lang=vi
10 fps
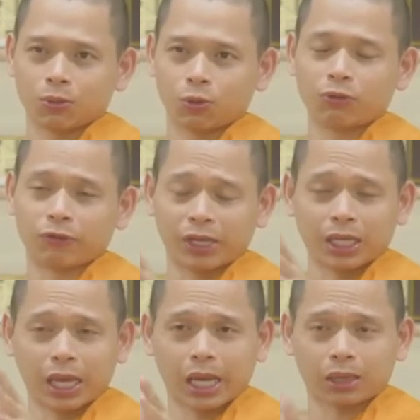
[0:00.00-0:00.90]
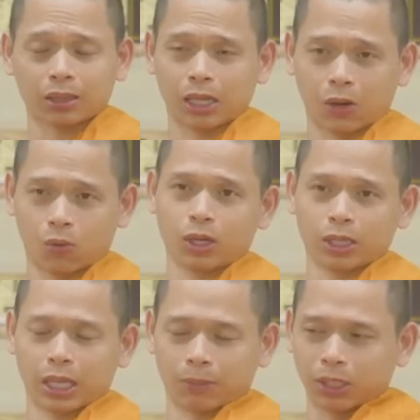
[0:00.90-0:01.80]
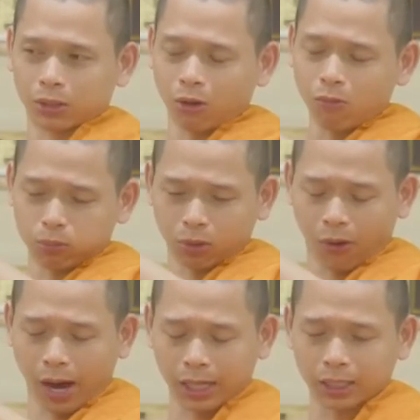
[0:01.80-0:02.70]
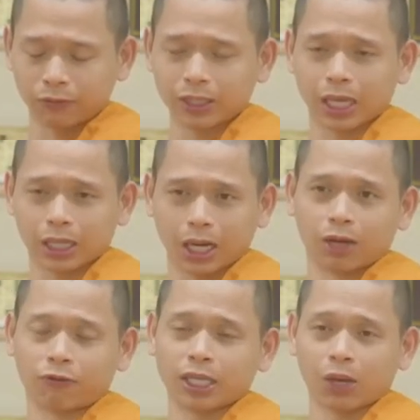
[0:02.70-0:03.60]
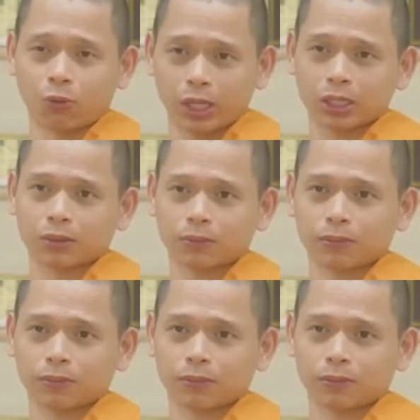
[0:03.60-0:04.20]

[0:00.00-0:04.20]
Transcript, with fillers: quý vị phải nghe từ đầu á, là mình có một loạt những vấn đề cần phải giải quyết